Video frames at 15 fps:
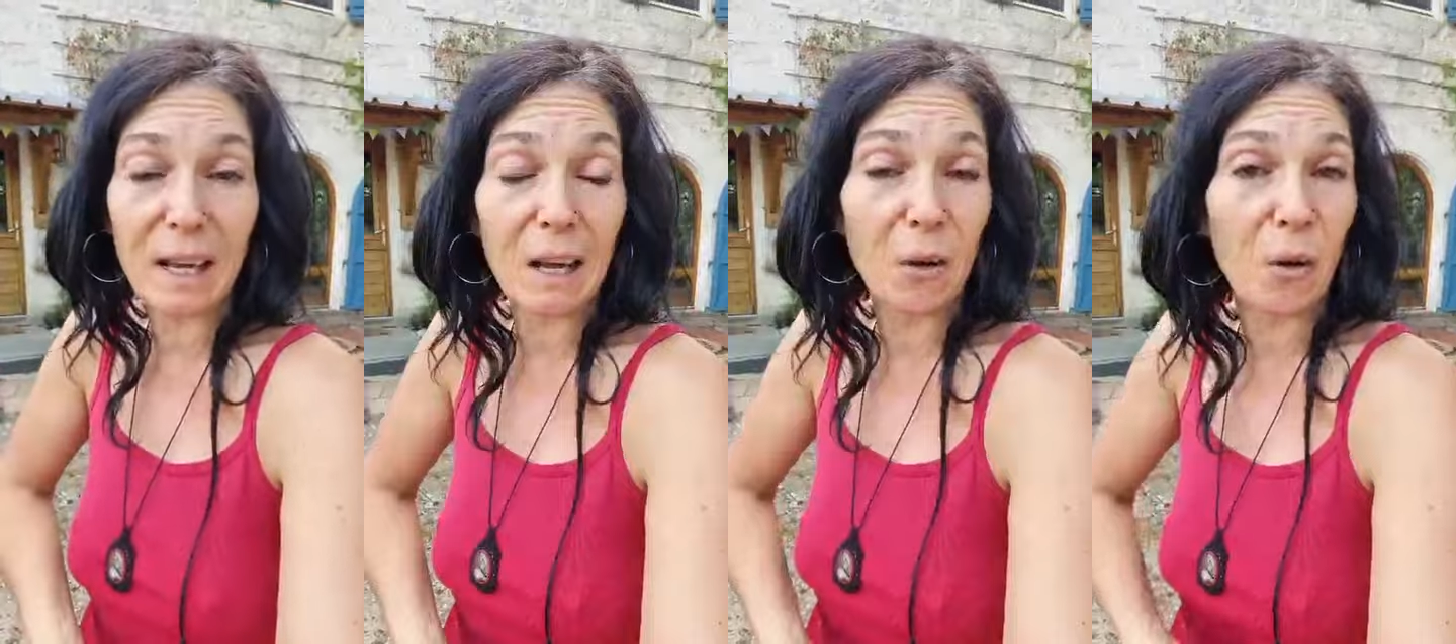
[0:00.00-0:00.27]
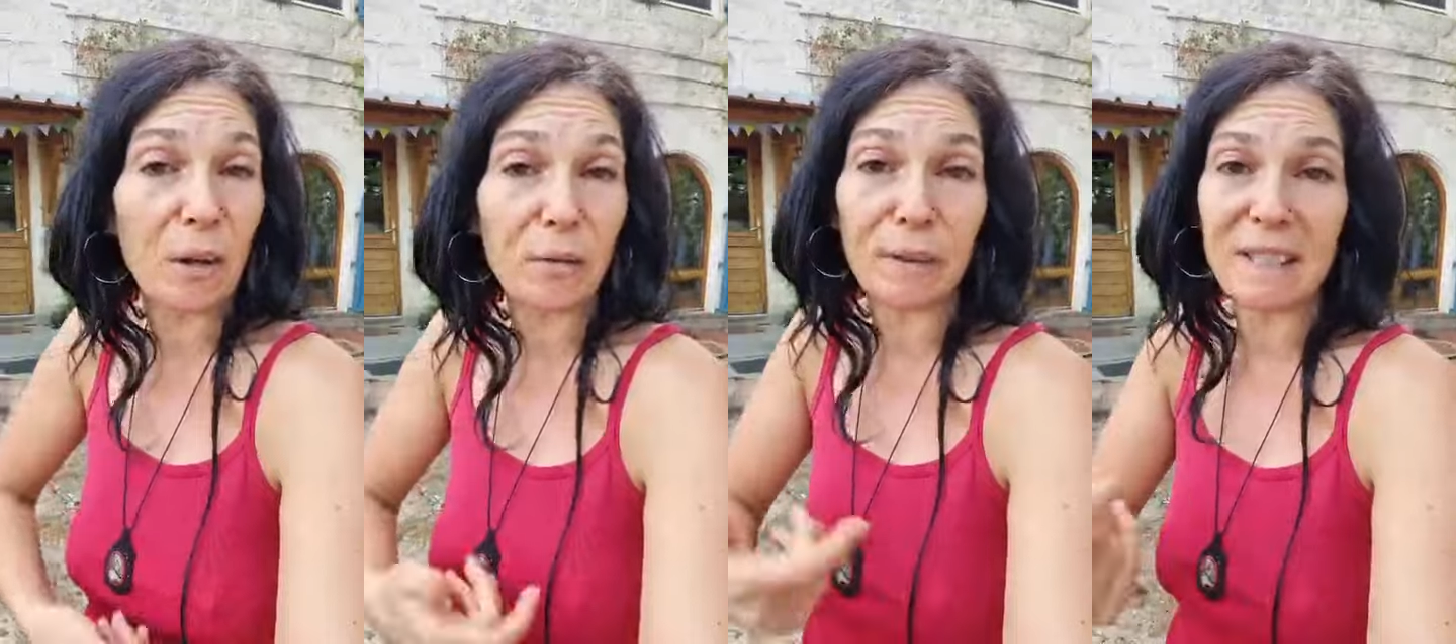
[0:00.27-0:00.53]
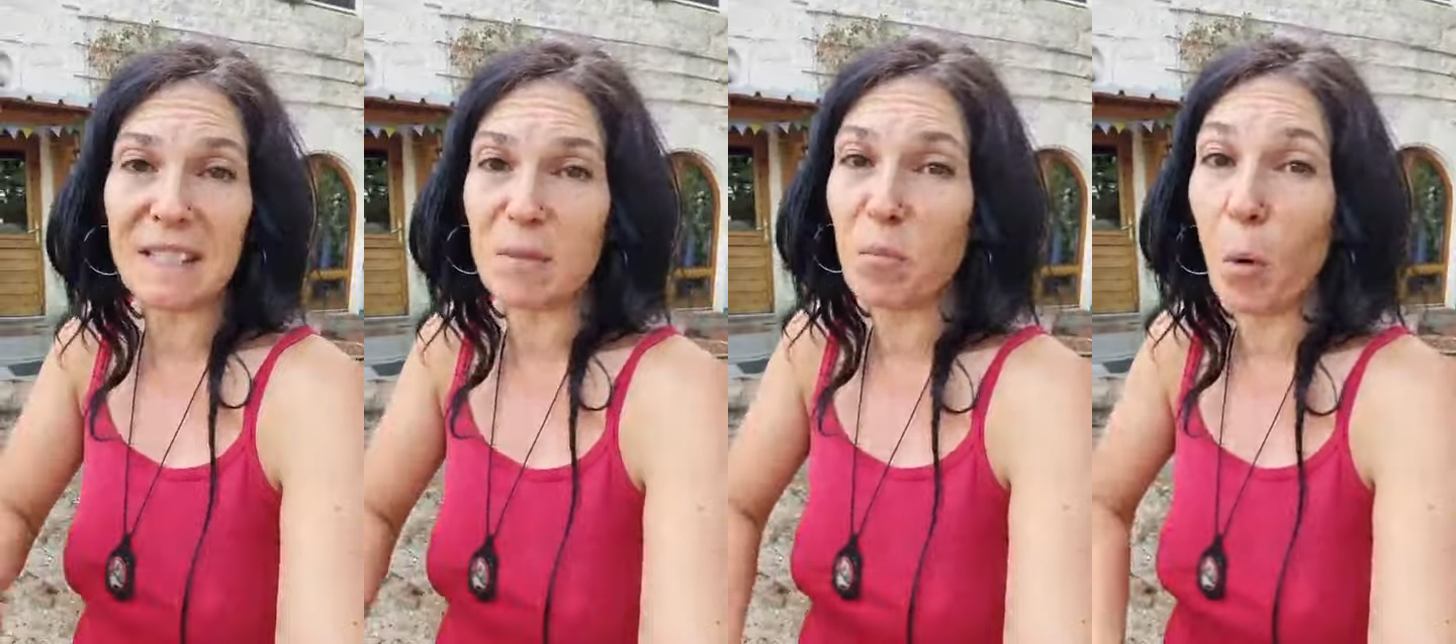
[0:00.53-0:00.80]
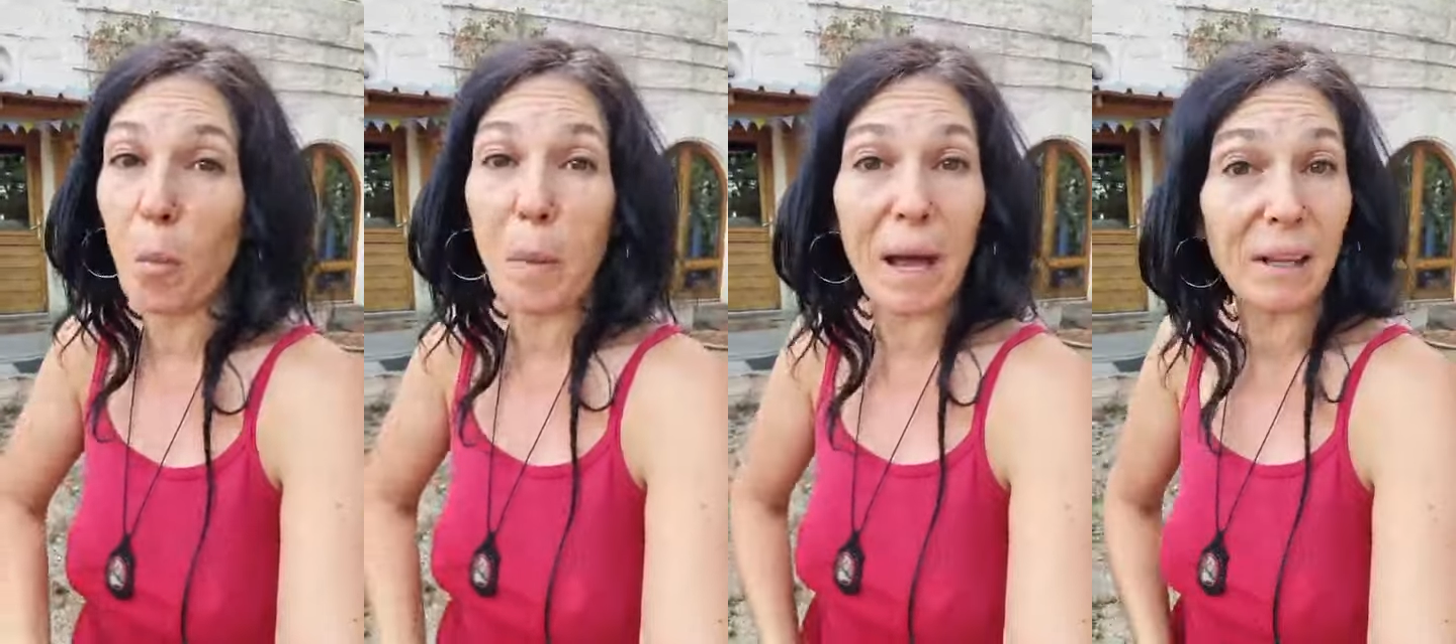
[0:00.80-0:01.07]
Alors
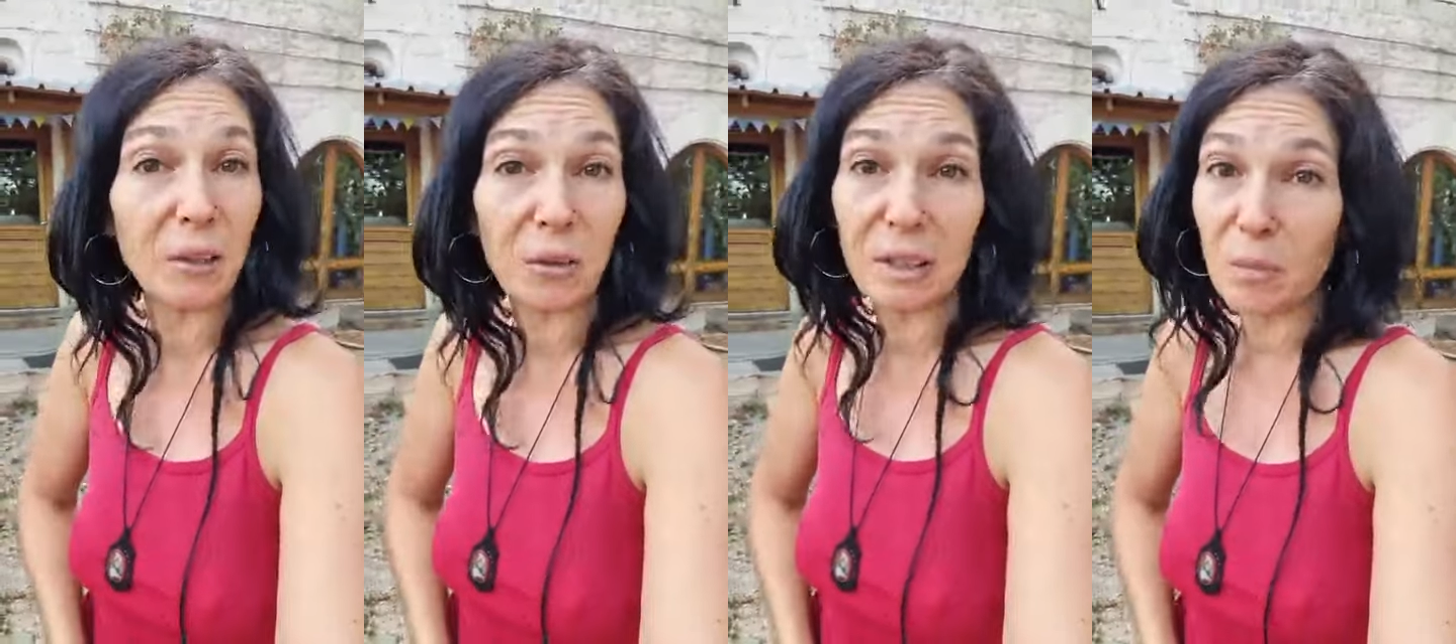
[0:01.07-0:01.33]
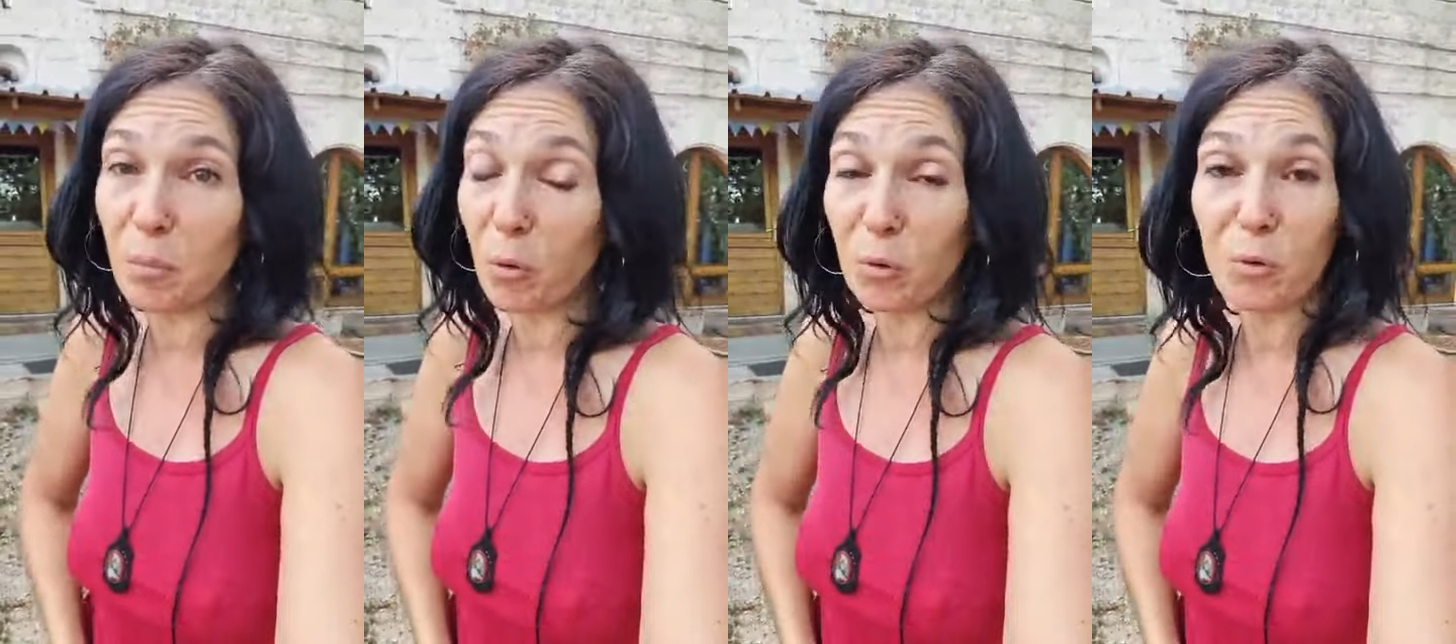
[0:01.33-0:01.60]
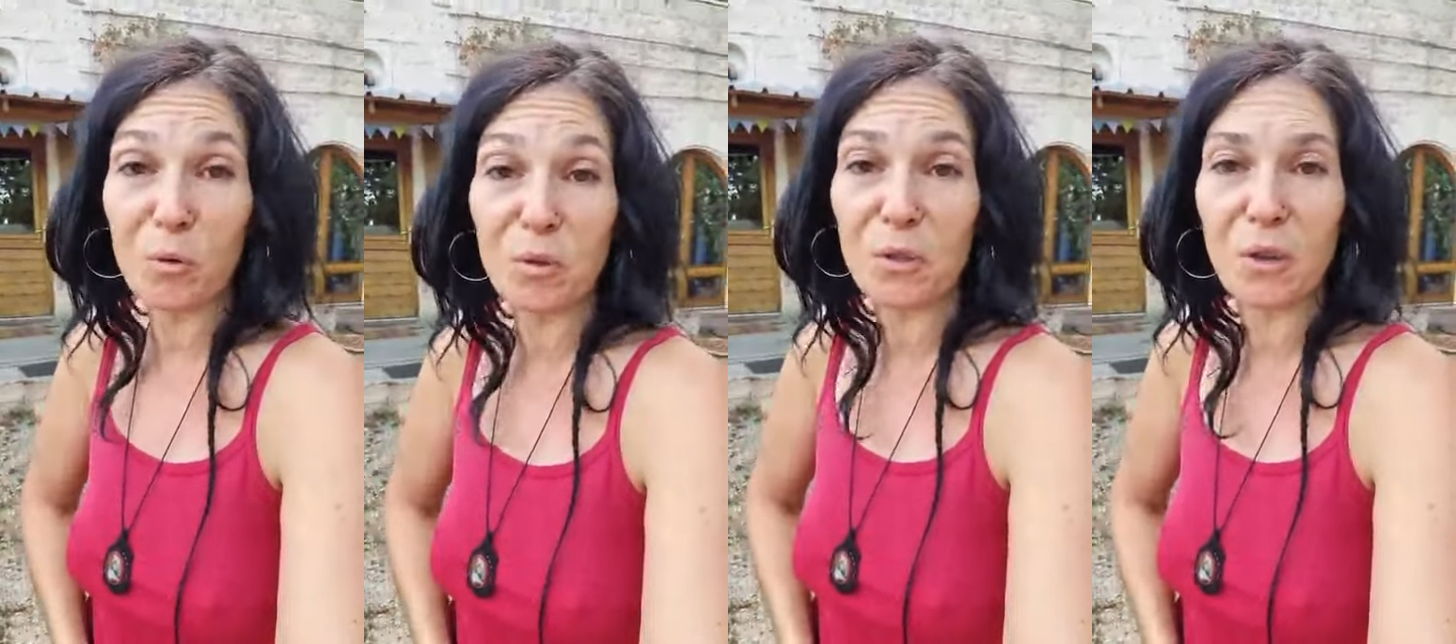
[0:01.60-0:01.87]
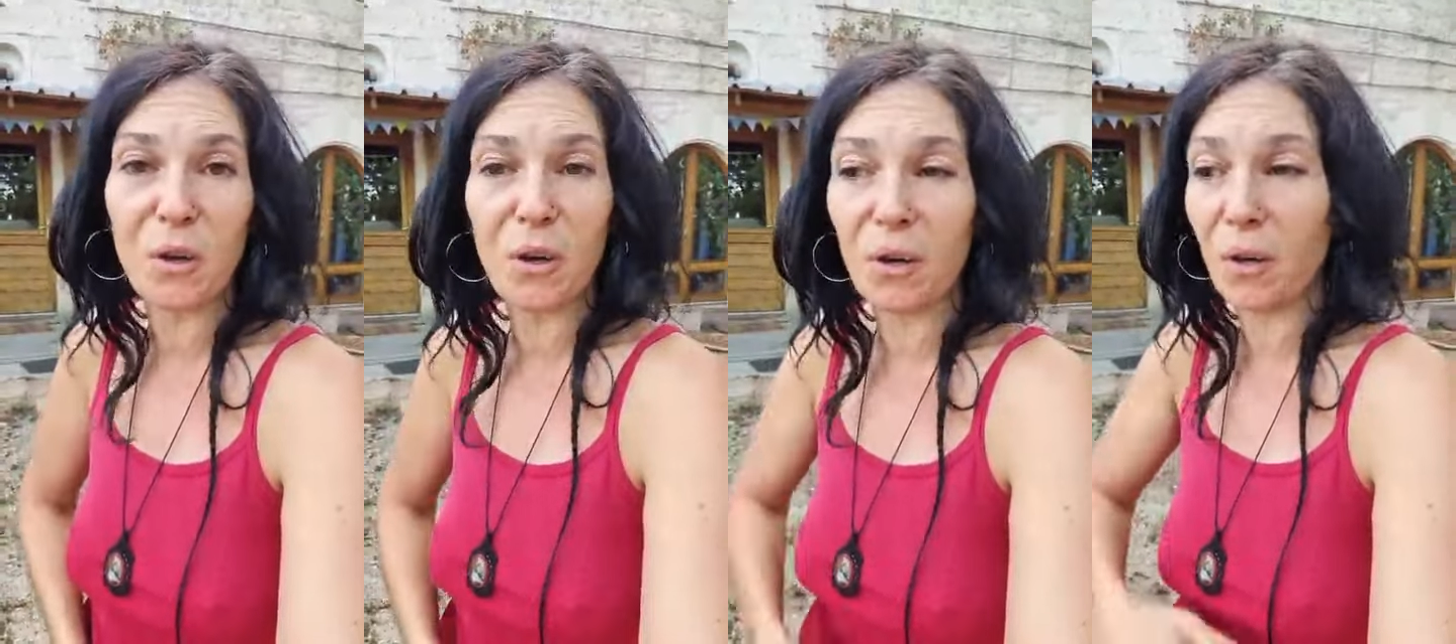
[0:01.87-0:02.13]
effectivement, pas dans des
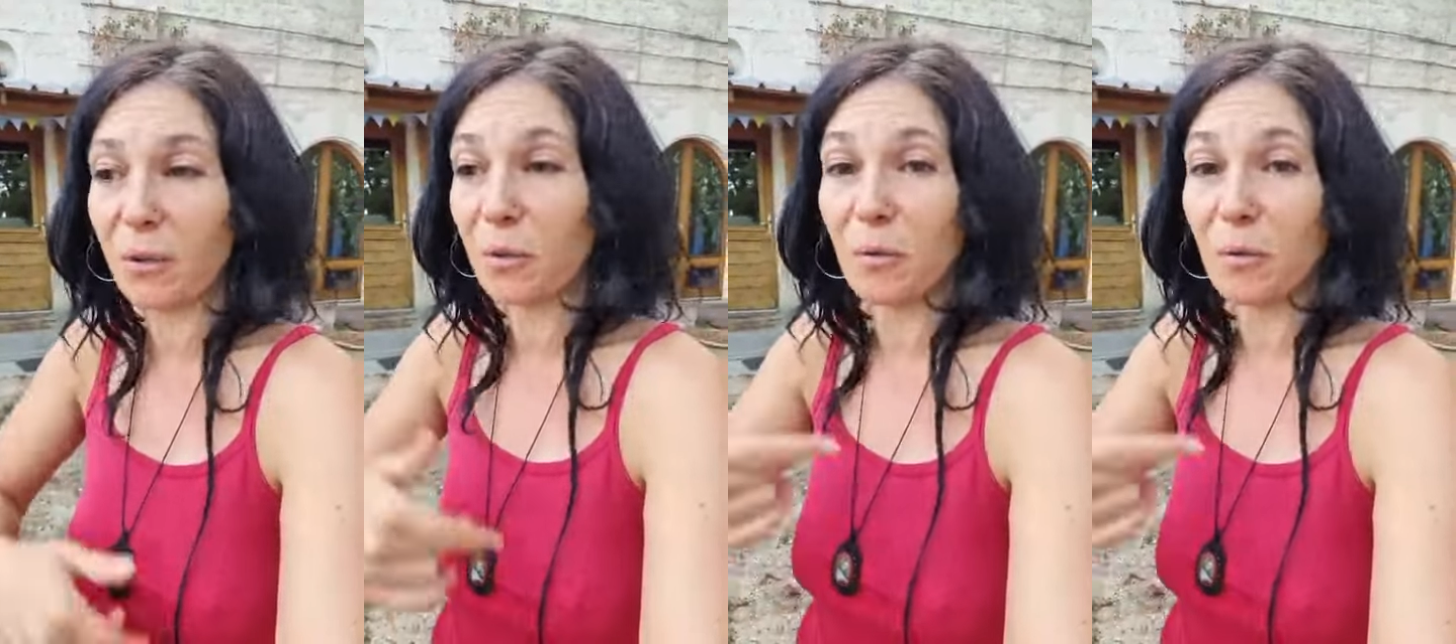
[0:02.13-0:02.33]
producteurs